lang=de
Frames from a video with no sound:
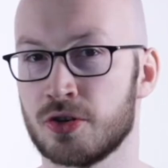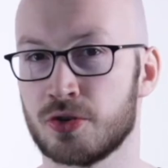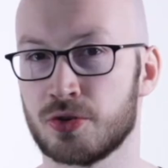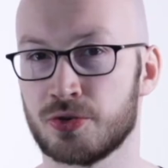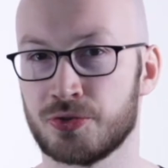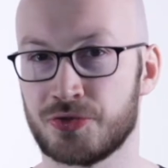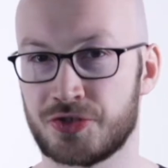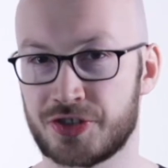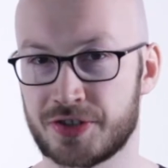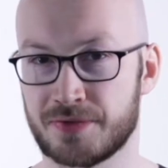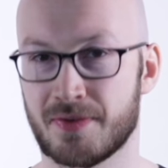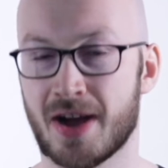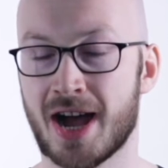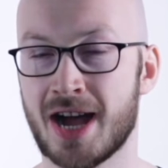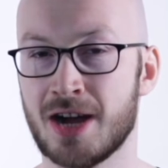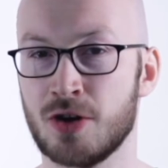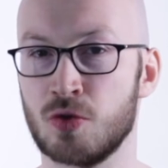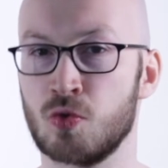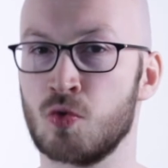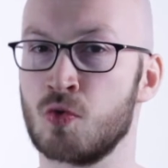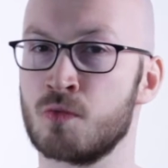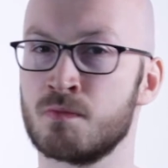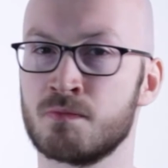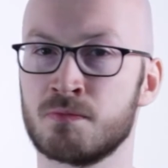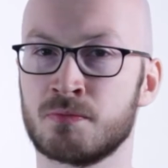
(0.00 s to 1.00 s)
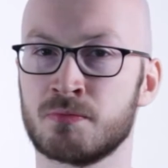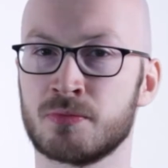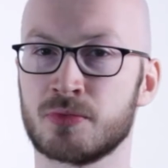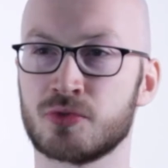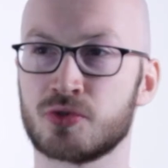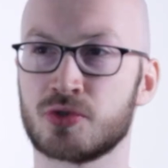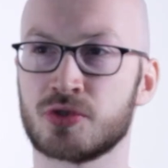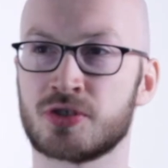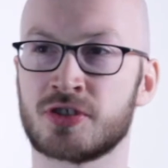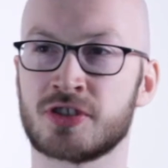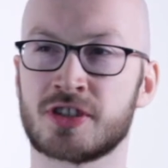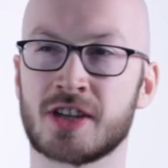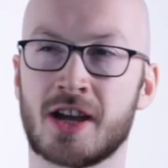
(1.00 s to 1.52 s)
Und zwar, um
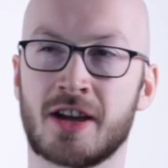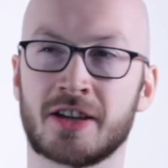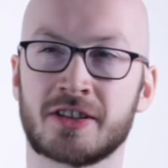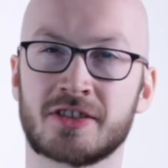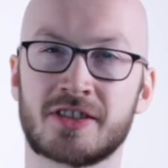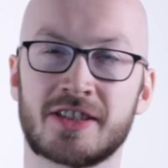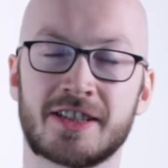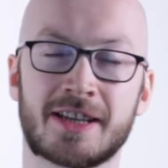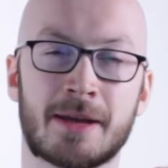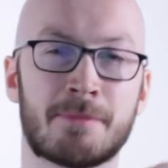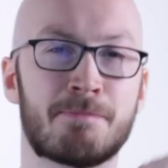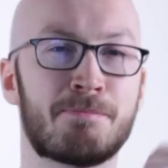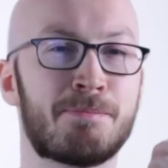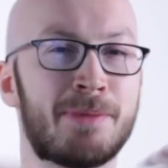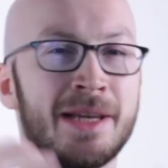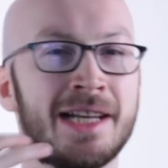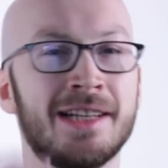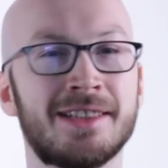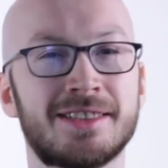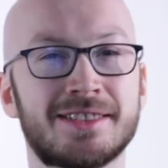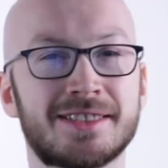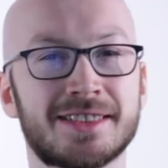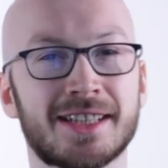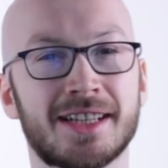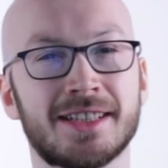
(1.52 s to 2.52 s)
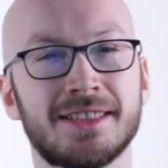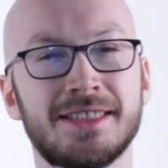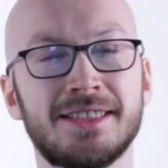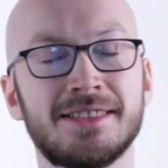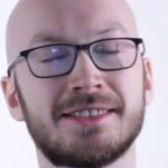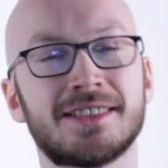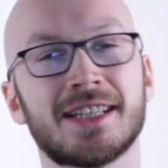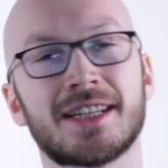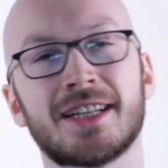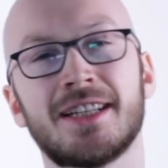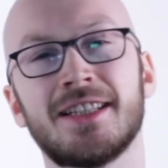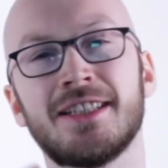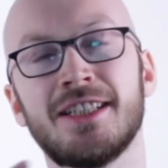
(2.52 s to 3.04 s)
sozusagen sich ein Bild der
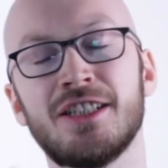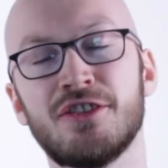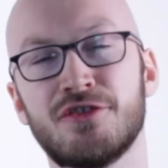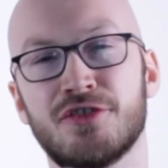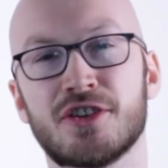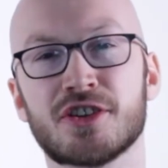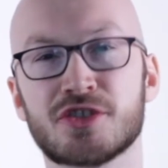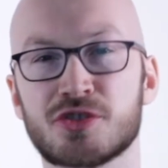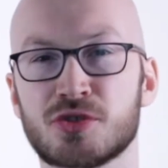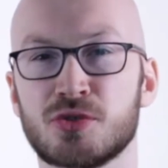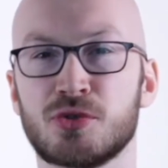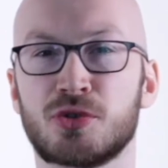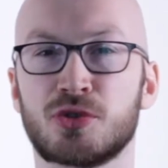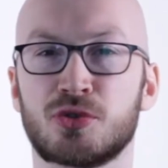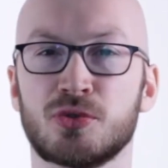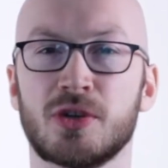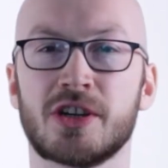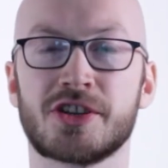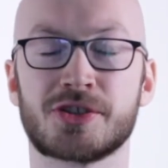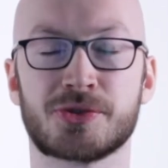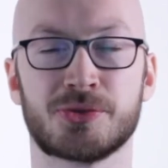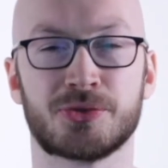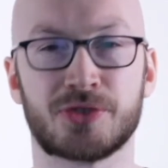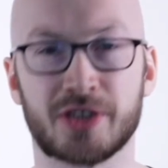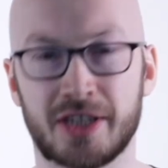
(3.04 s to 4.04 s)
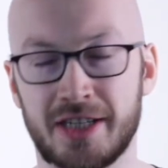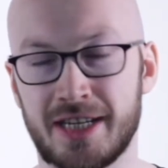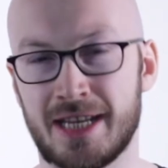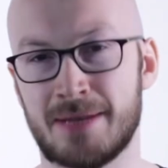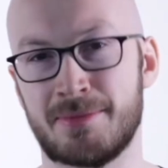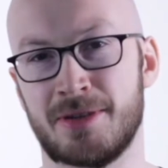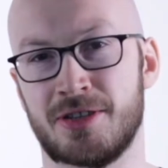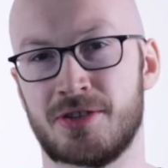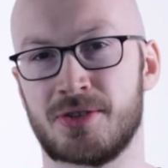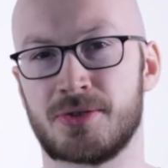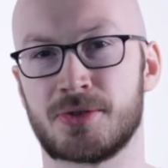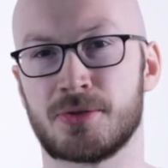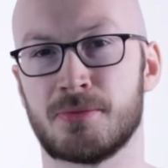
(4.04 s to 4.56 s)
internen Infrastruktur des
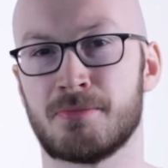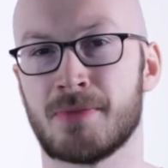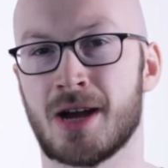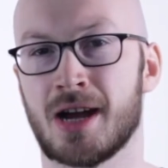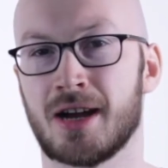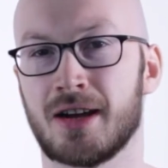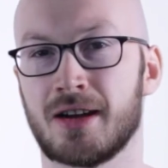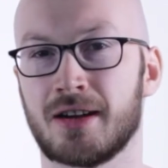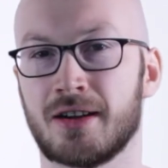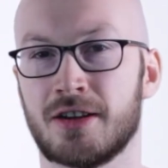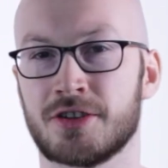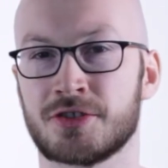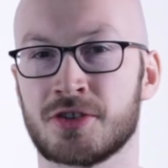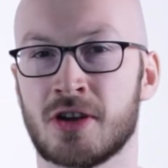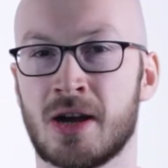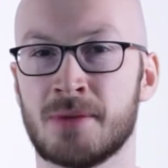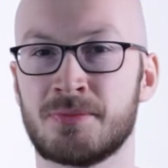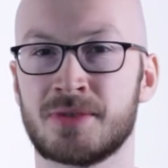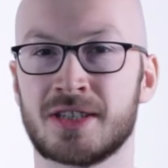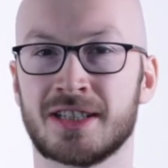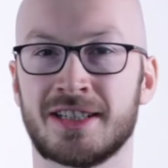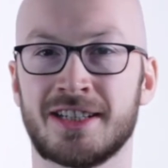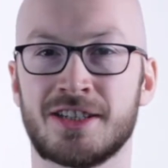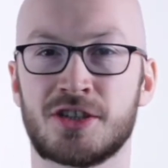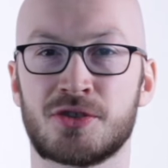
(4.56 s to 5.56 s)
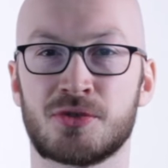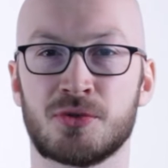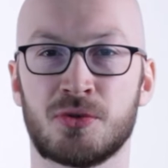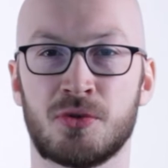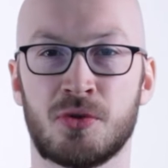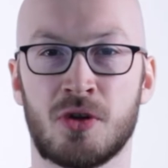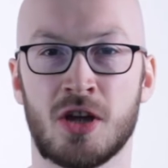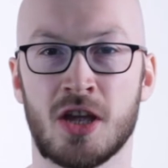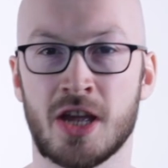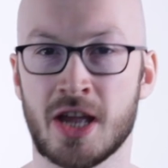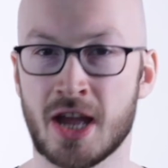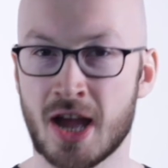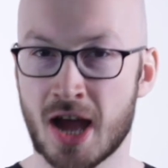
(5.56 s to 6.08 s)
Unternehmens zu machen, also hauptsächlich
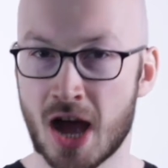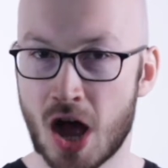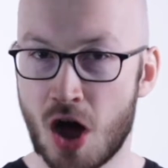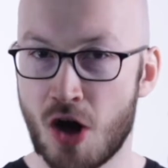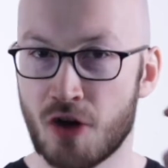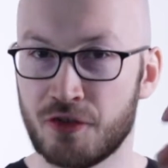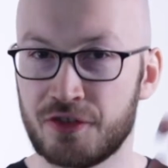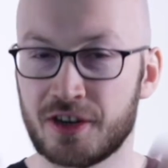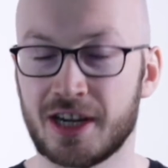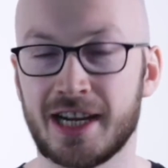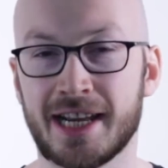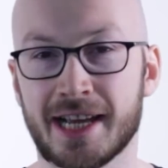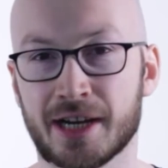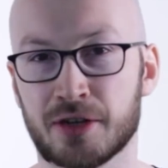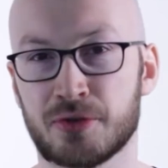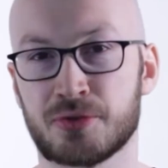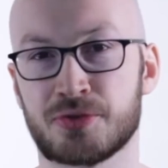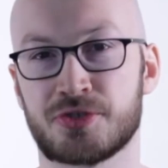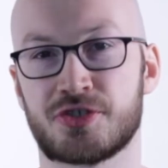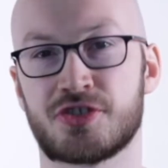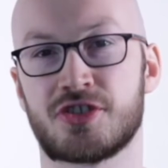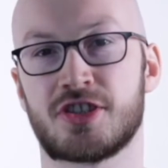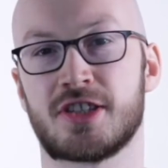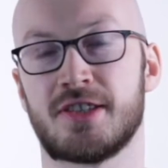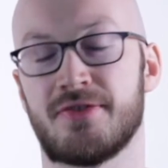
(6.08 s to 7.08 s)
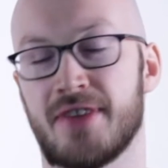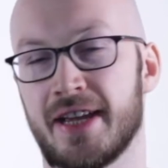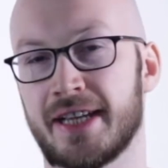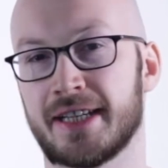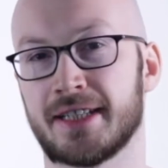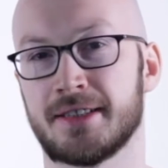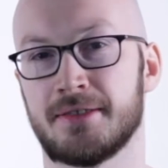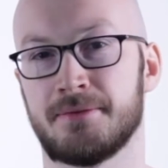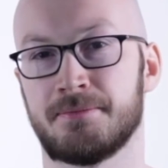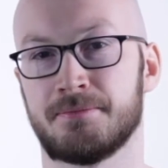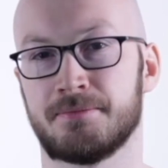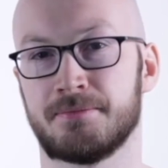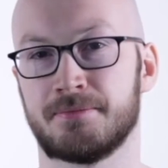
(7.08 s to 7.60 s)
zu
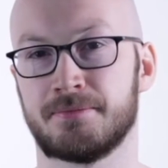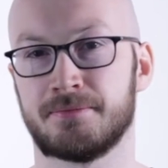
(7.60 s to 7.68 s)
Aufklärungszwecken.